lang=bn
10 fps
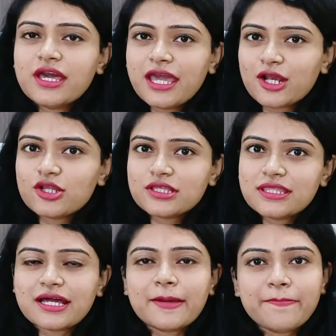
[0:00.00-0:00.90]
এগুলোতে
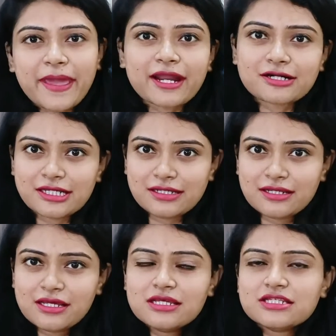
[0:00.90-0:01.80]
থাকে পেকটিন
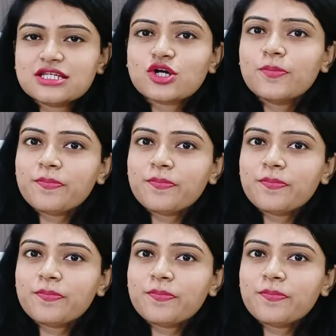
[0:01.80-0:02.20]
যেটা খুব